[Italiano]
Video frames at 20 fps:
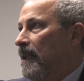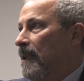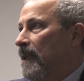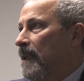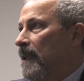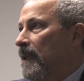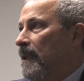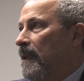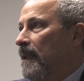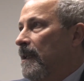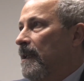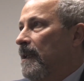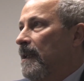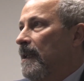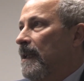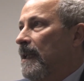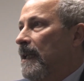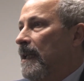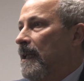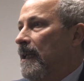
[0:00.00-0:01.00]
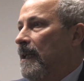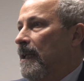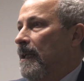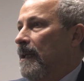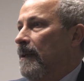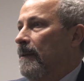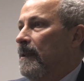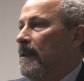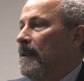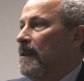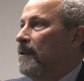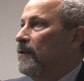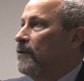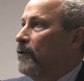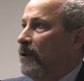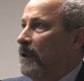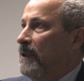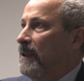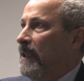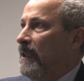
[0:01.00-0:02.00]
eh, la
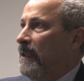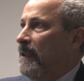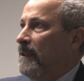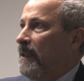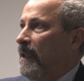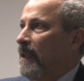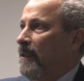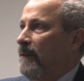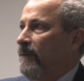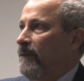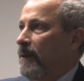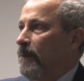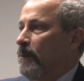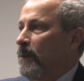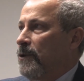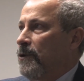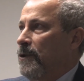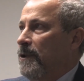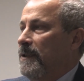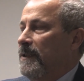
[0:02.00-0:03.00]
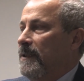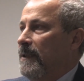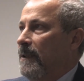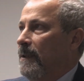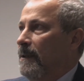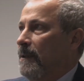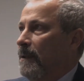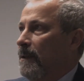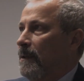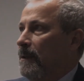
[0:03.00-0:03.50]
solidarietà dei farmacisti.